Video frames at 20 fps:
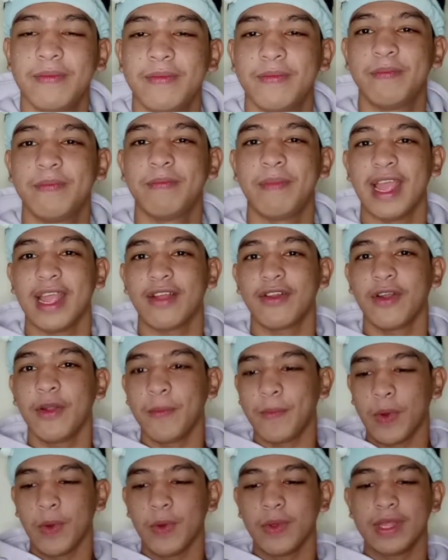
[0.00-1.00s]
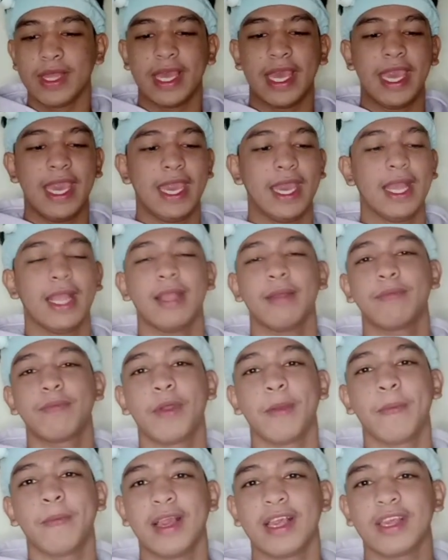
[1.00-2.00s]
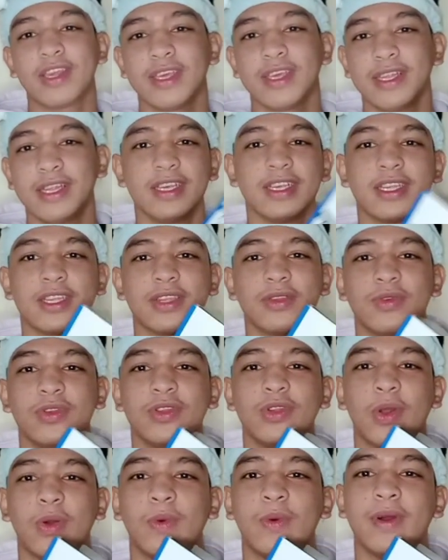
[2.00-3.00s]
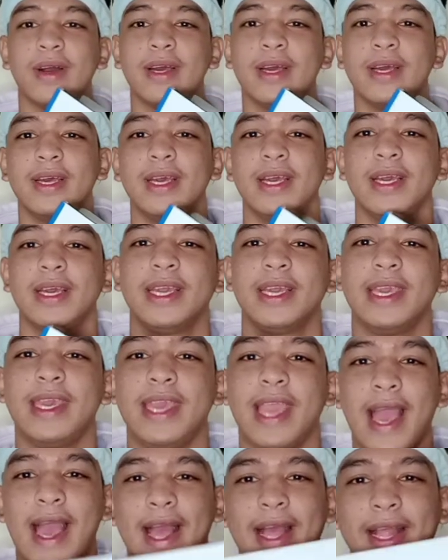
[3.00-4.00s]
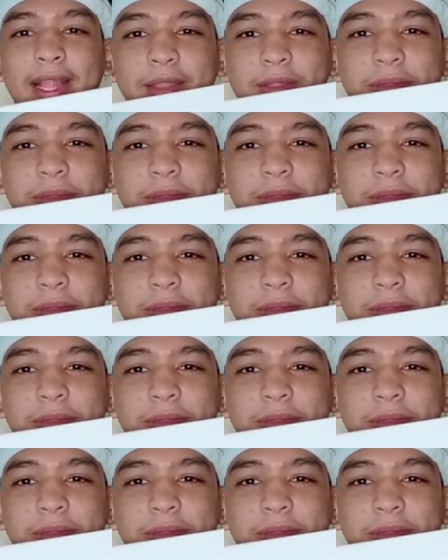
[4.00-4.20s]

microphone kit, professional studio. Yan